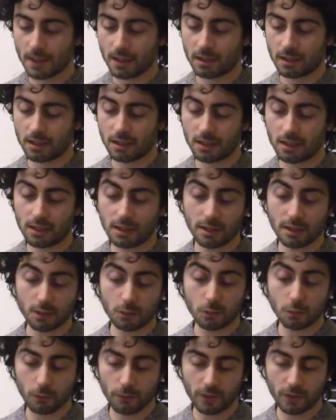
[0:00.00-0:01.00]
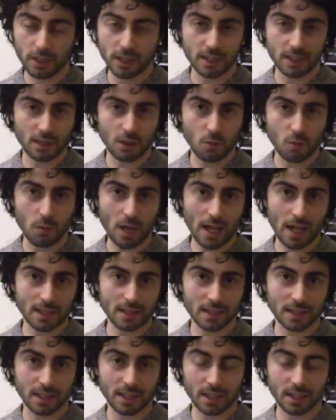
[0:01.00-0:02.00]
eh, le cuffie di Sound
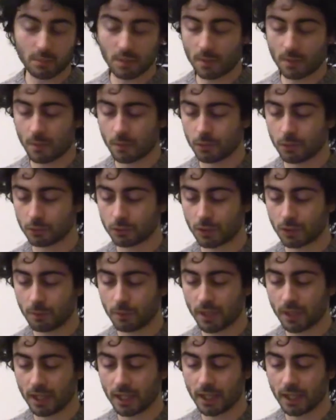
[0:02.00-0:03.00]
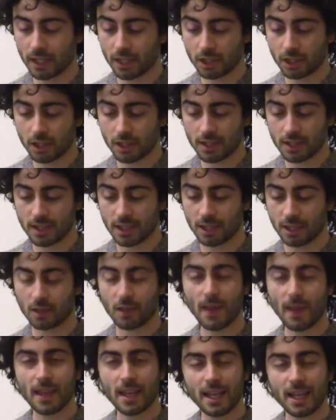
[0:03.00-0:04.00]
Blaster che abbiamo appunto appena recensito